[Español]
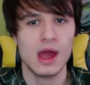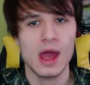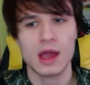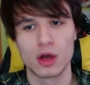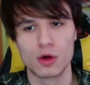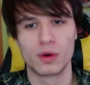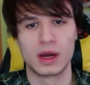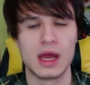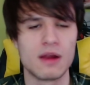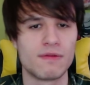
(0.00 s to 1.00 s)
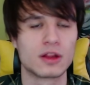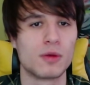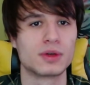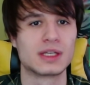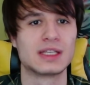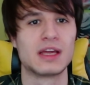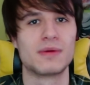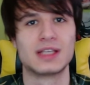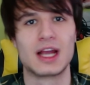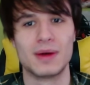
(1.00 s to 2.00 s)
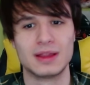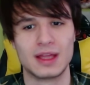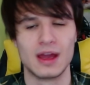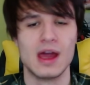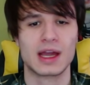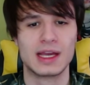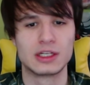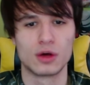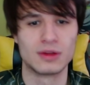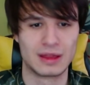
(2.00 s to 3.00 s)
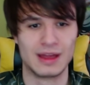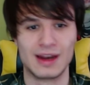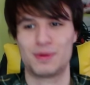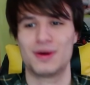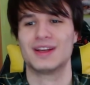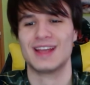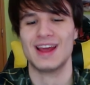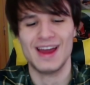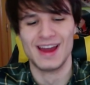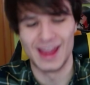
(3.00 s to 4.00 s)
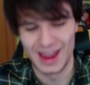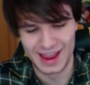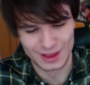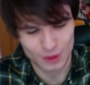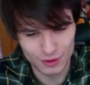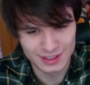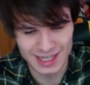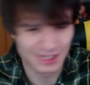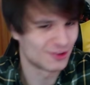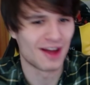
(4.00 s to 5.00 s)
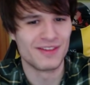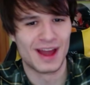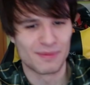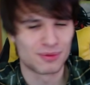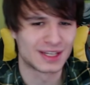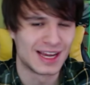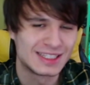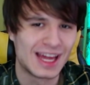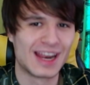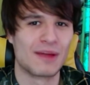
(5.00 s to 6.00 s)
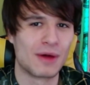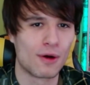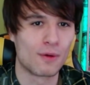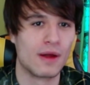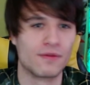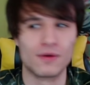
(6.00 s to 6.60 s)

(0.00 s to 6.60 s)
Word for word: ¿Qué ocurre? En efecto, pues este básicamente quiso decir, pues, en todo el salseo que había, pues que esta era la mejor waifu.